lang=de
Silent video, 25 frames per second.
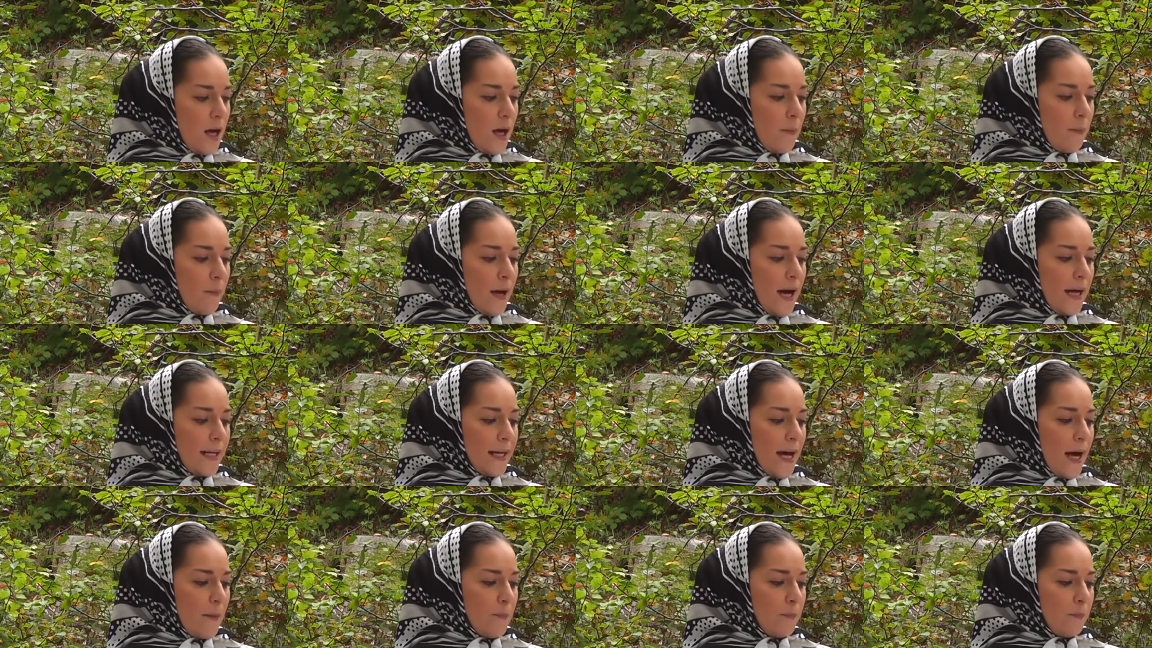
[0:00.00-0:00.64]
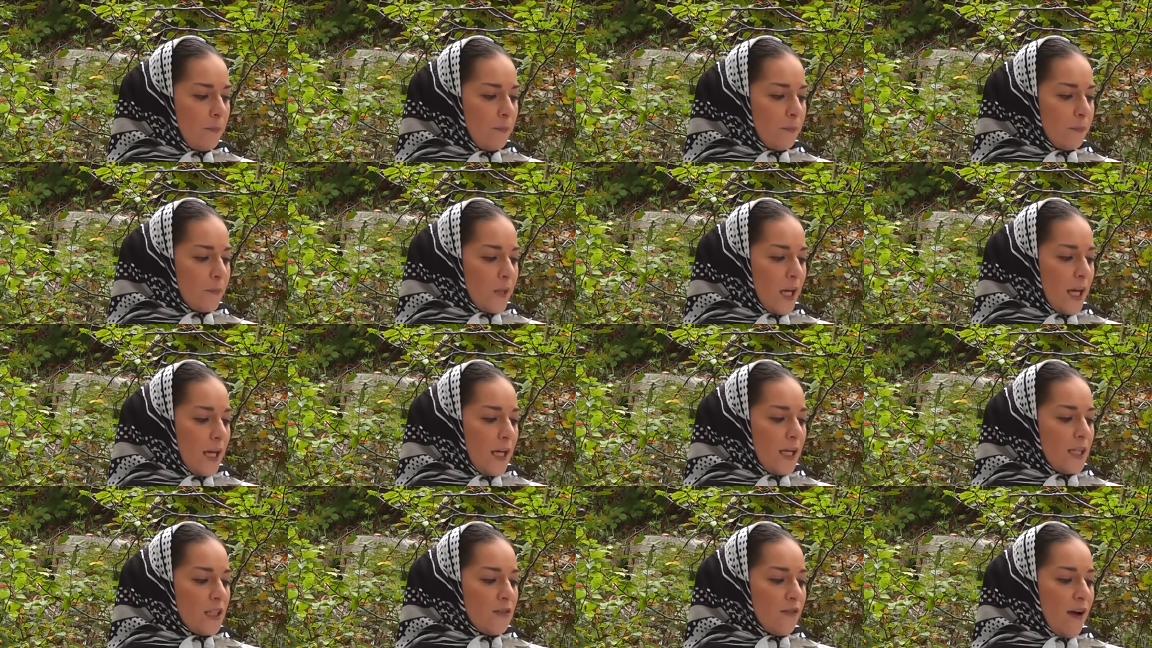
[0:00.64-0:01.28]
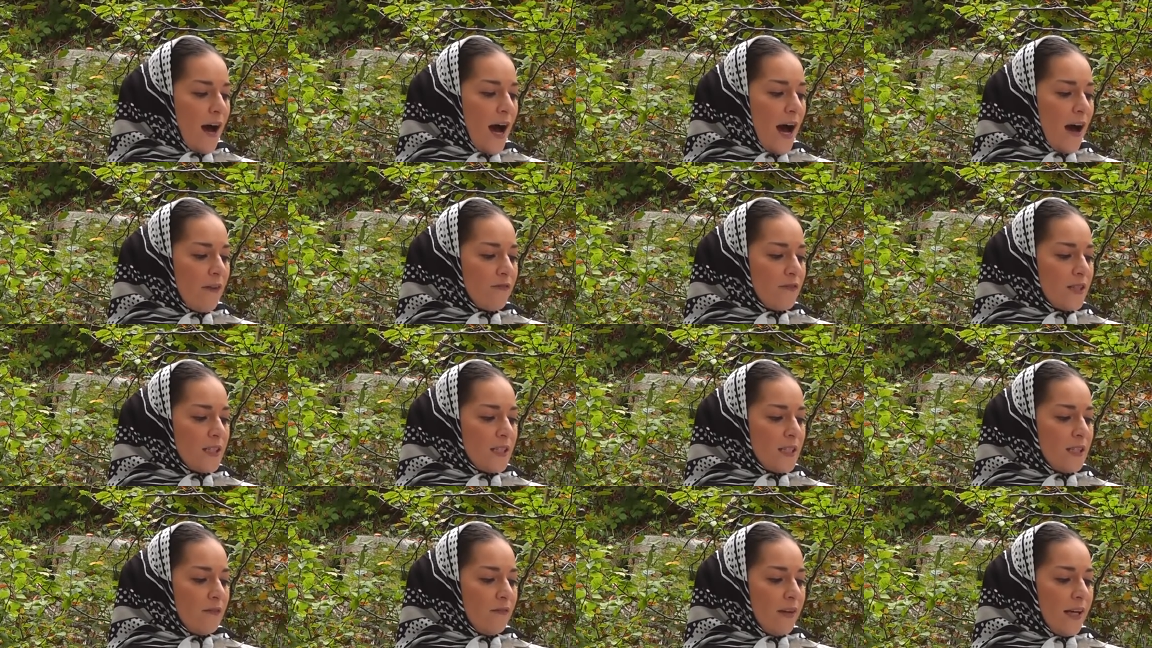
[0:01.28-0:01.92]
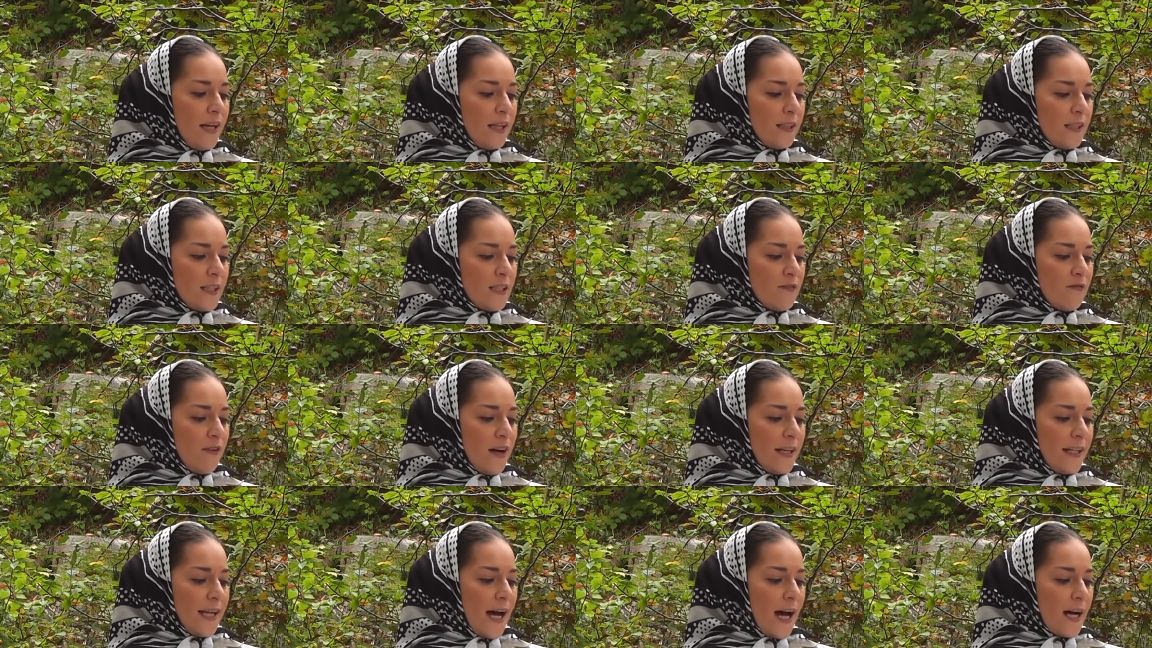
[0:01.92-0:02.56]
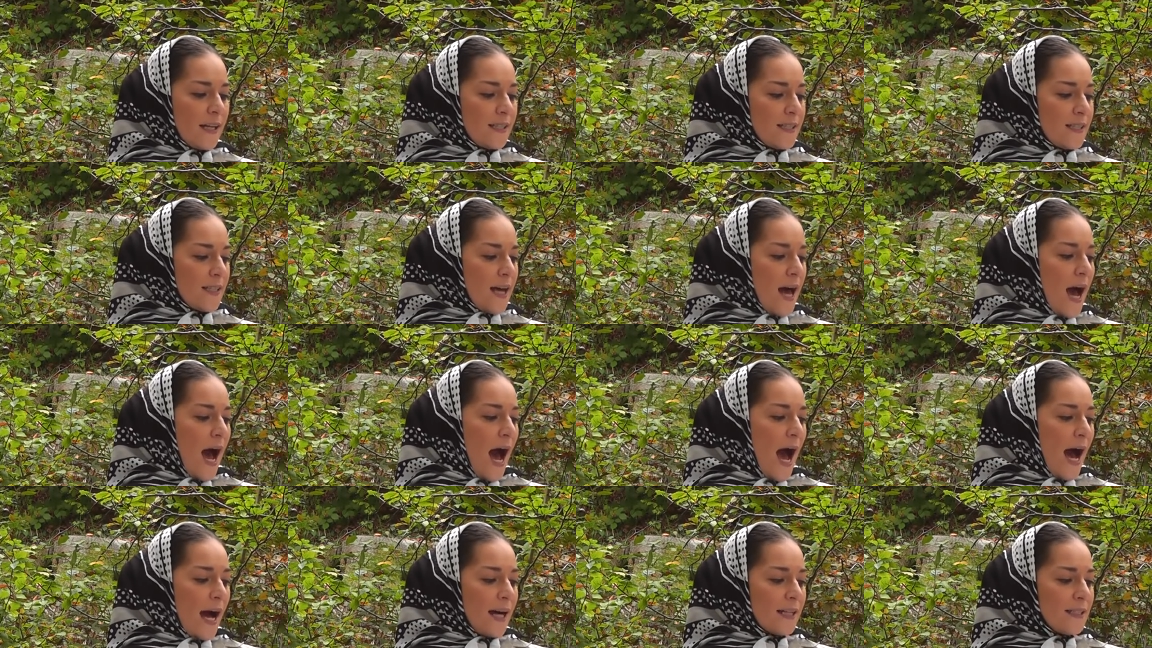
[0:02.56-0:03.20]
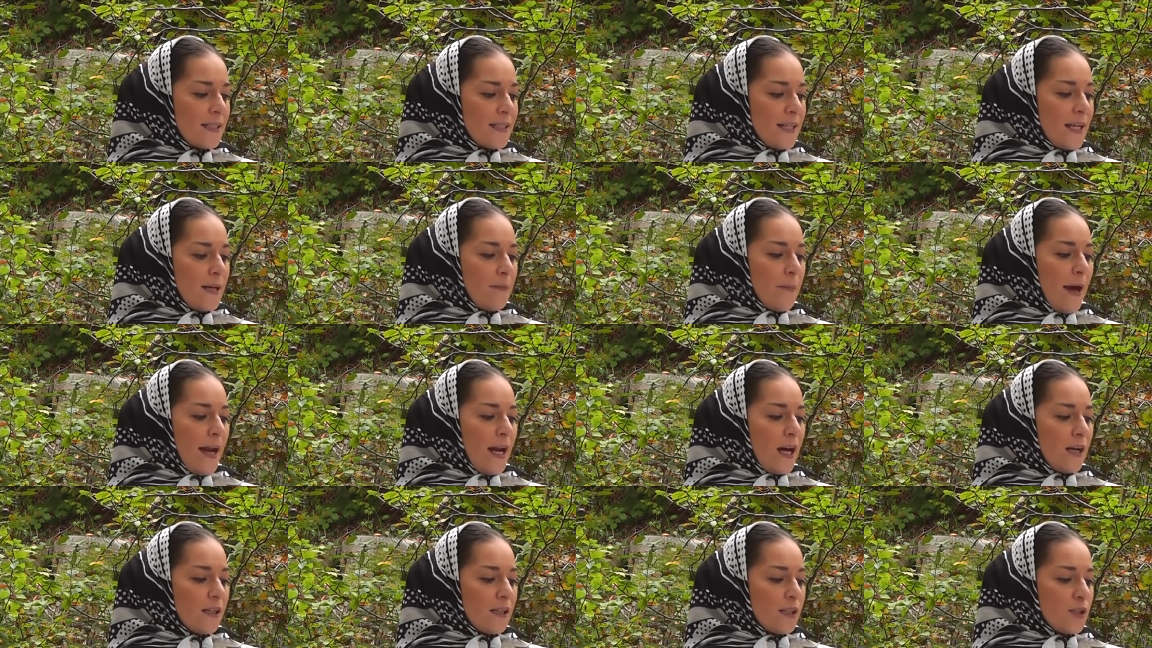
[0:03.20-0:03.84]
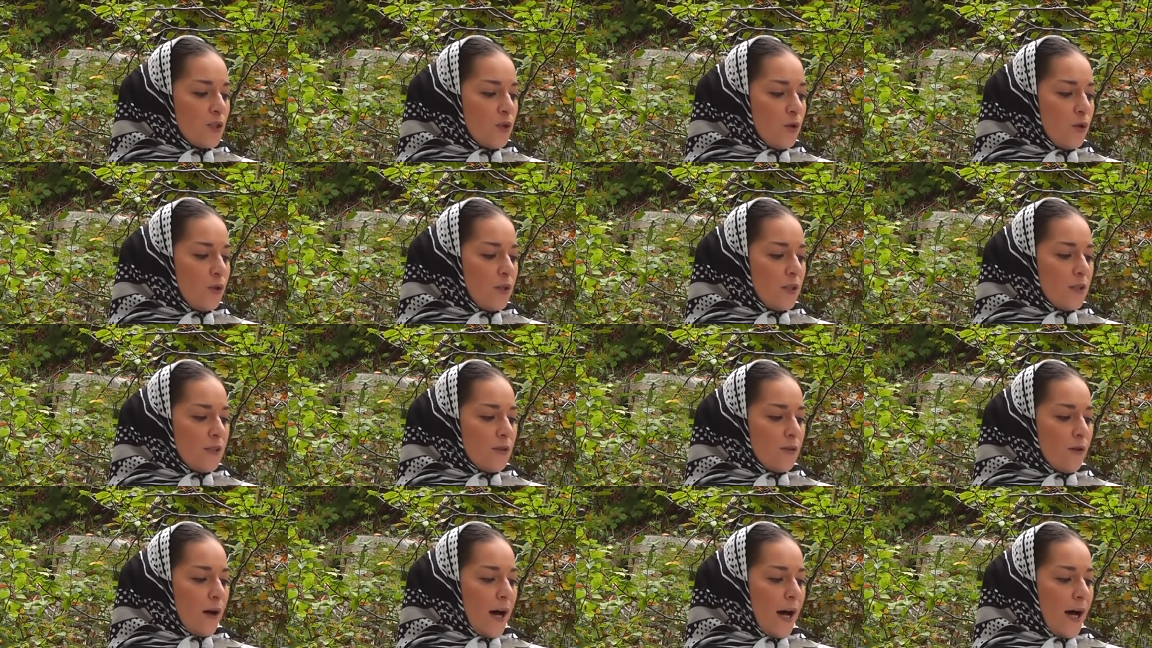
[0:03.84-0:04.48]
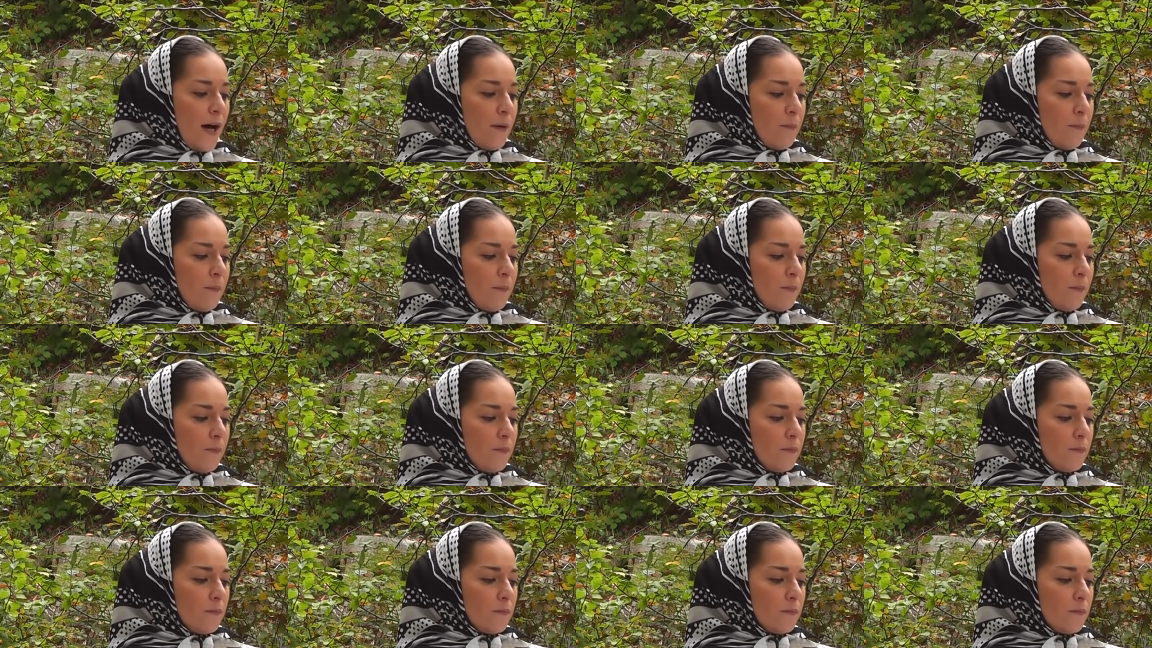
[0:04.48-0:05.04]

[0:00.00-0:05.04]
Madame, ich verhafte Sie wegen des Verdachts, 18 Männer getötet zu haben.